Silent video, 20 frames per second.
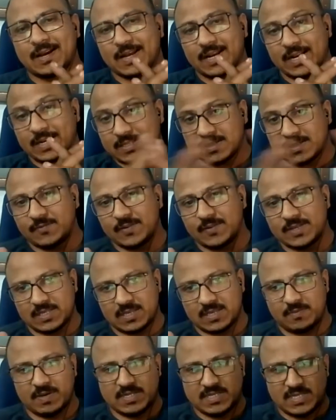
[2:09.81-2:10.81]
करेक्शन फेस
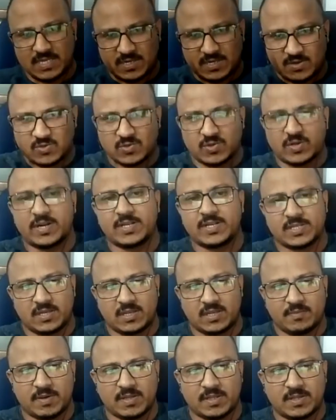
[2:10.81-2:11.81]
के बाद एक कंसोलिडेशन
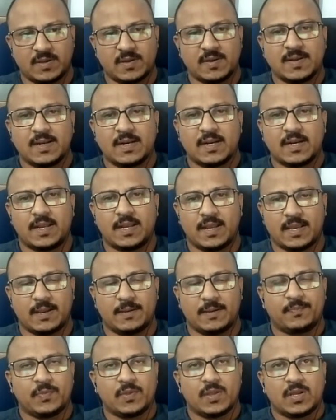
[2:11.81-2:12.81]
के बाद ठीक है